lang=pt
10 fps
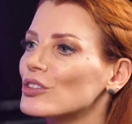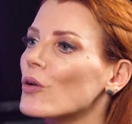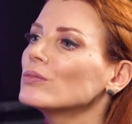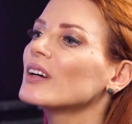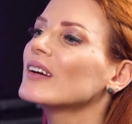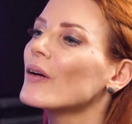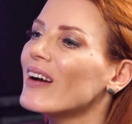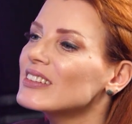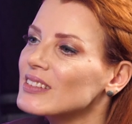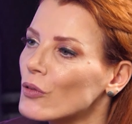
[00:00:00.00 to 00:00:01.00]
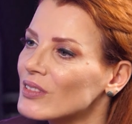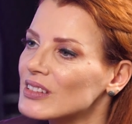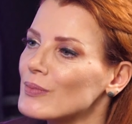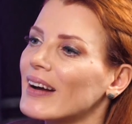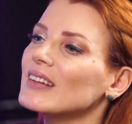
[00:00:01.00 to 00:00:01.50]
Conta quais são
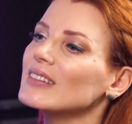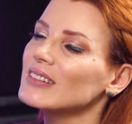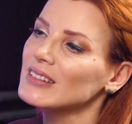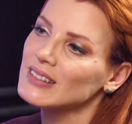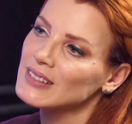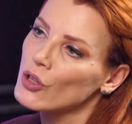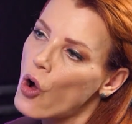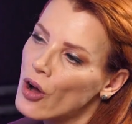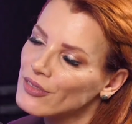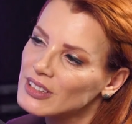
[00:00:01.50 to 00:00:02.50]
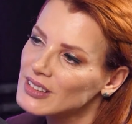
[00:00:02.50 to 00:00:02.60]
as mais novas